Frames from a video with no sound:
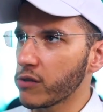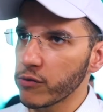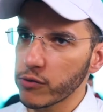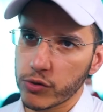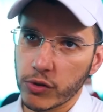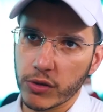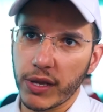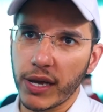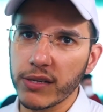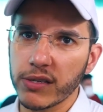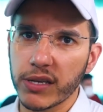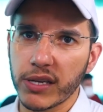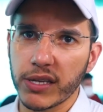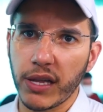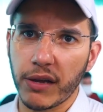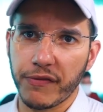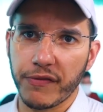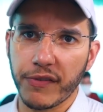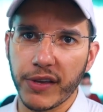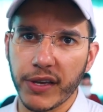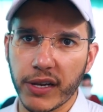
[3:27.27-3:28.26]
funcionários aqui da
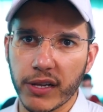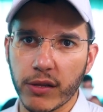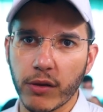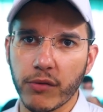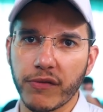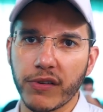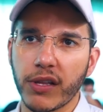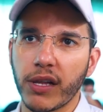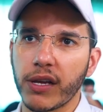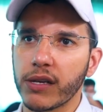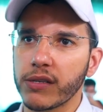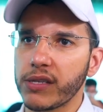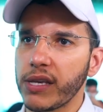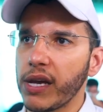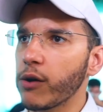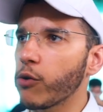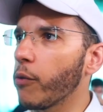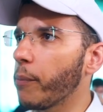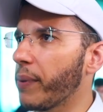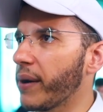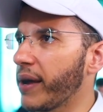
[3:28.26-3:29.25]
feira, estão vindo se
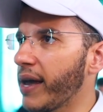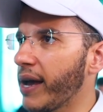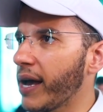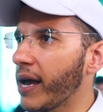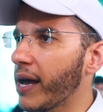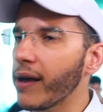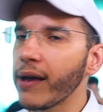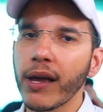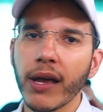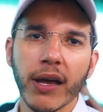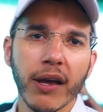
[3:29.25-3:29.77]
acompanhar,